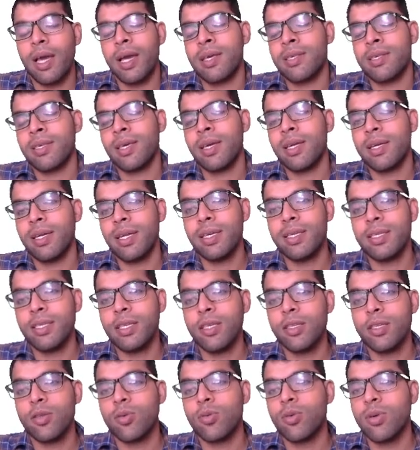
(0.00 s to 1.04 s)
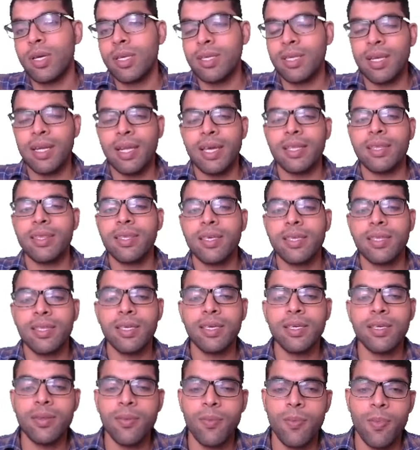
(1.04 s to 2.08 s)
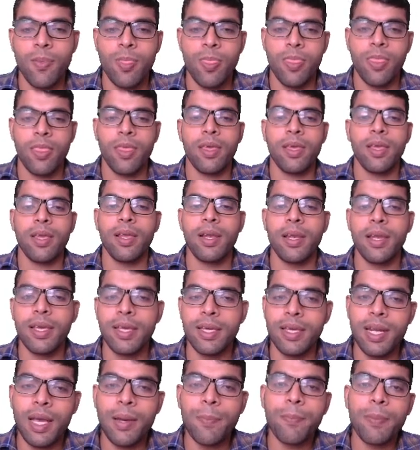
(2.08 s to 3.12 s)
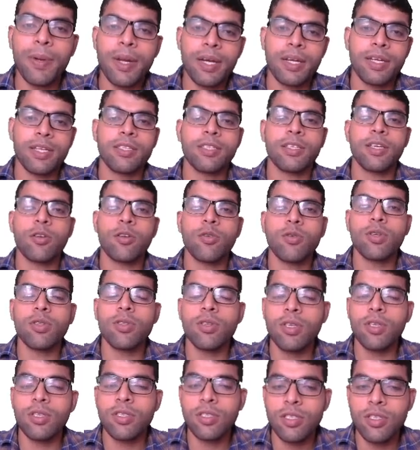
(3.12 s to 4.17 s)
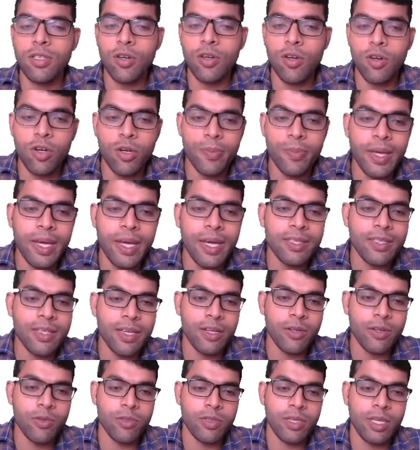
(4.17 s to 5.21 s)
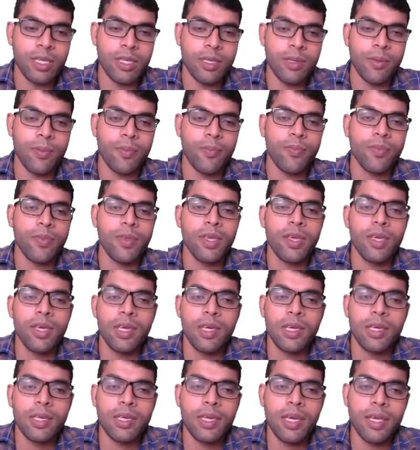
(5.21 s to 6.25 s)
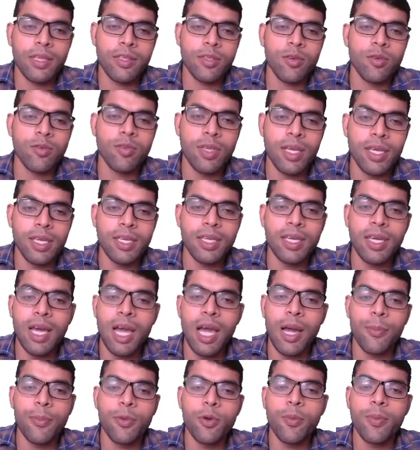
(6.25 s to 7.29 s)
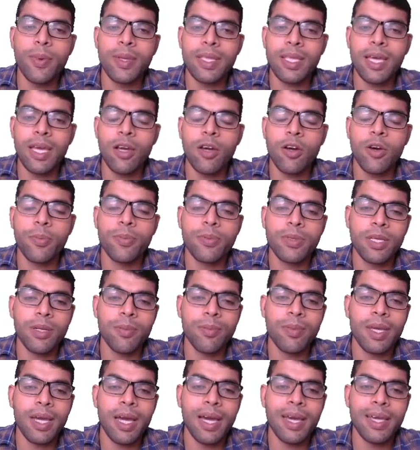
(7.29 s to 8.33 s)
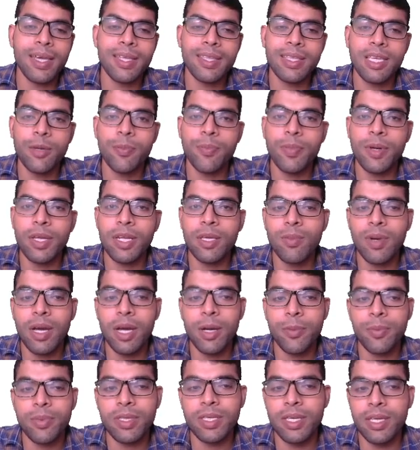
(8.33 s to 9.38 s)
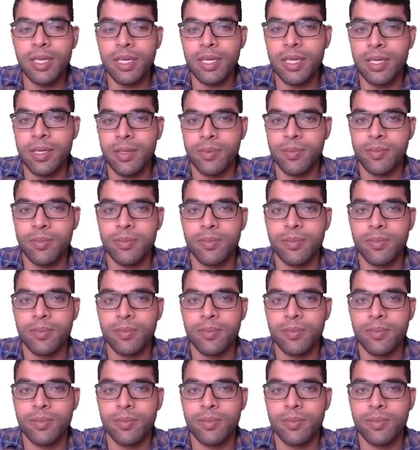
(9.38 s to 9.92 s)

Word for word: आसान नहीं थी थोड़ा सा लेंथी थी लेकिन आप प्रैक्टिस करोगे तो ये चीज़ें और भी आसान हो जाएंगी कैसे हो जाएंगी आपको पता है ऑप्शन में आयत के परिमाप दिए हैं